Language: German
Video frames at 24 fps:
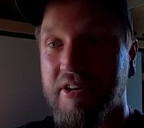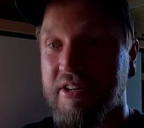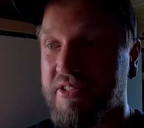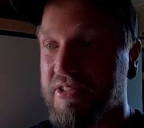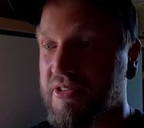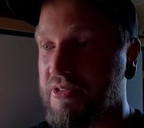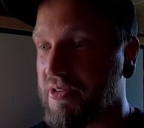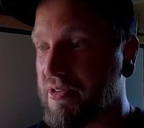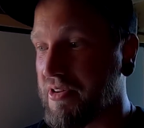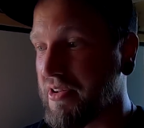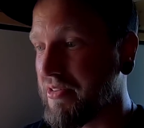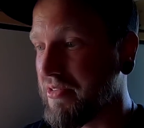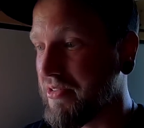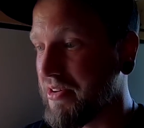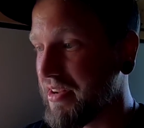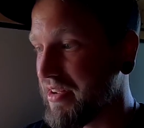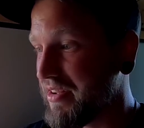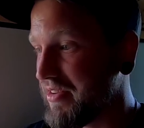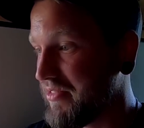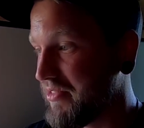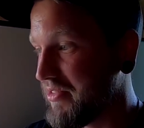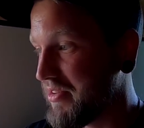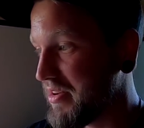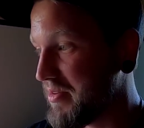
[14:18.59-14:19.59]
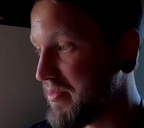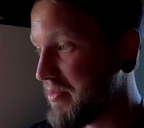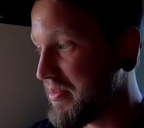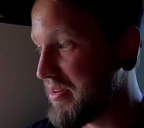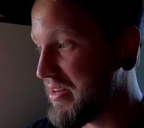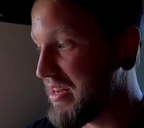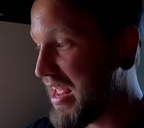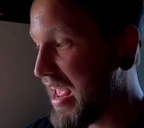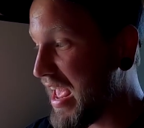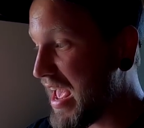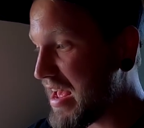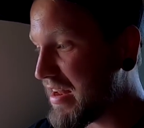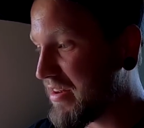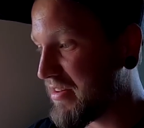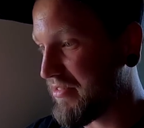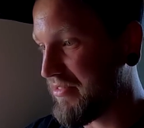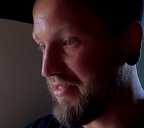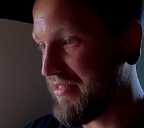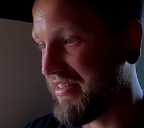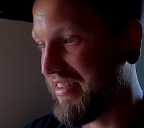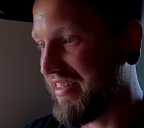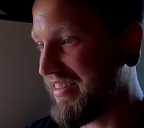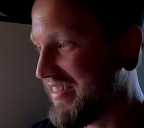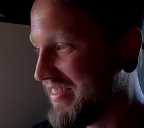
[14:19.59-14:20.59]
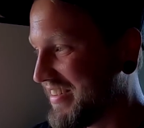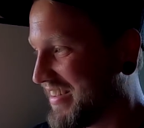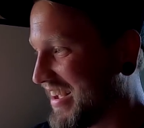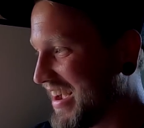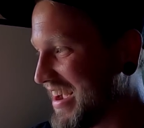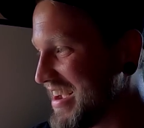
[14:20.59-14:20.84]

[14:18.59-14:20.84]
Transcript: oder so oder, oder ein Herd oder